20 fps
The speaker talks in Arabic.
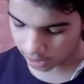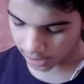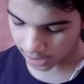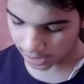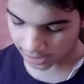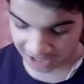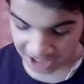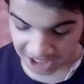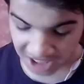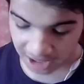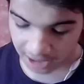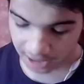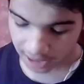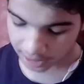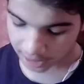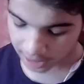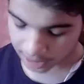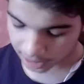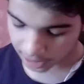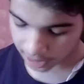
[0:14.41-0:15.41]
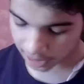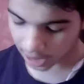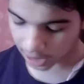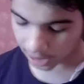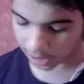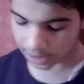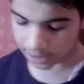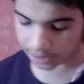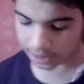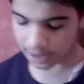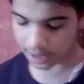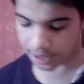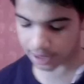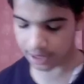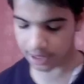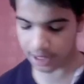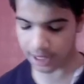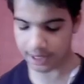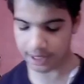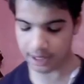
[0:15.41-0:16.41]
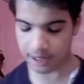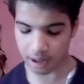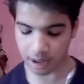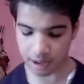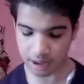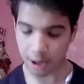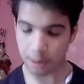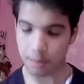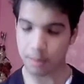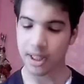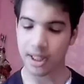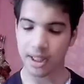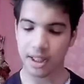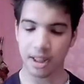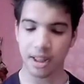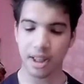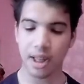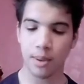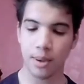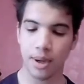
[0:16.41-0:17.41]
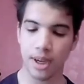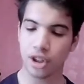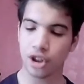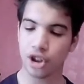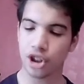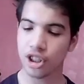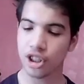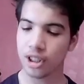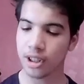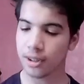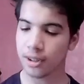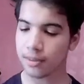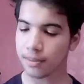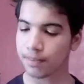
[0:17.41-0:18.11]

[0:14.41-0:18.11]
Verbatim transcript: تعدين هندسة النقل هندسة صناعية تربية الدواجن